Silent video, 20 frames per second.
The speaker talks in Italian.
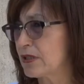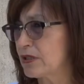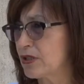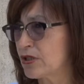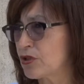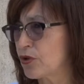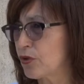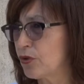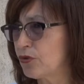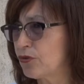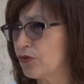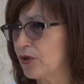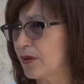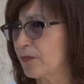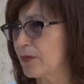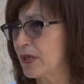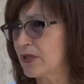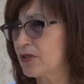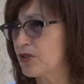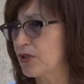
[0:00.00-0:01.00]
ci sono, la
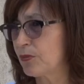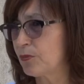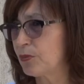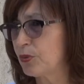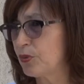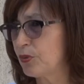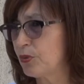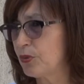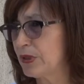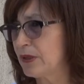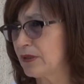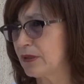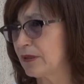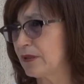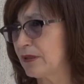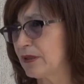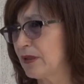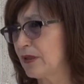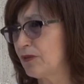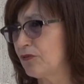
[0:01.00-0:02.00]
marcia in più
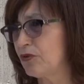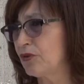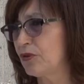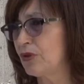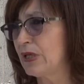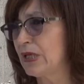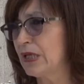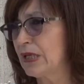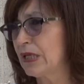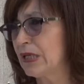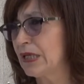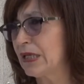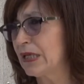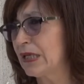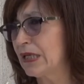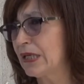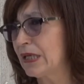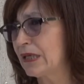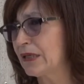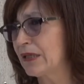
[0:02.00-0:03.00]
intendevo
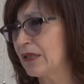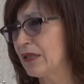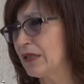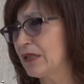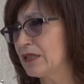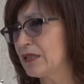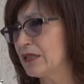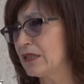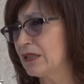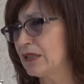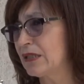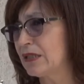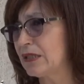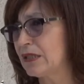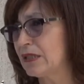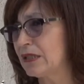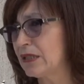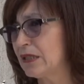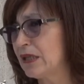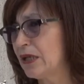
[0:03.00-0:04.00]
che la
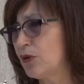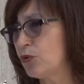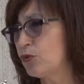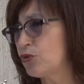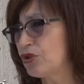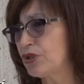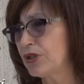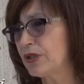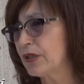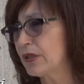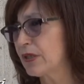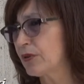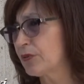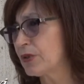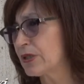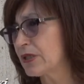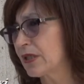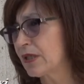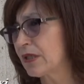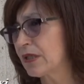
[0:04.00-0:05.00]
crisi, uscire da
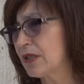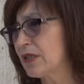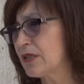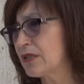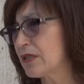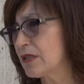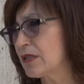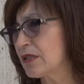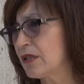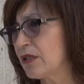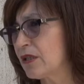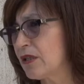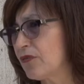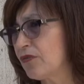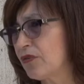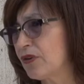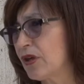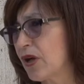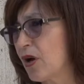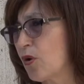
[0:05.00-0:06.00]
questa crisi
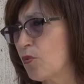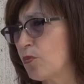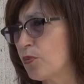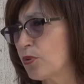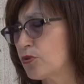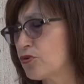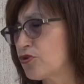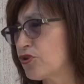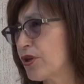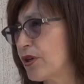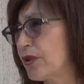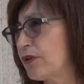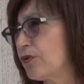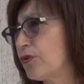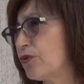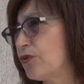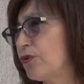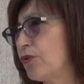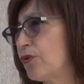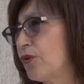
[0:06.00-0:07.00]
significa un
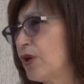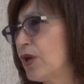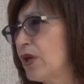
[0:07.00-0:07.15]
progetto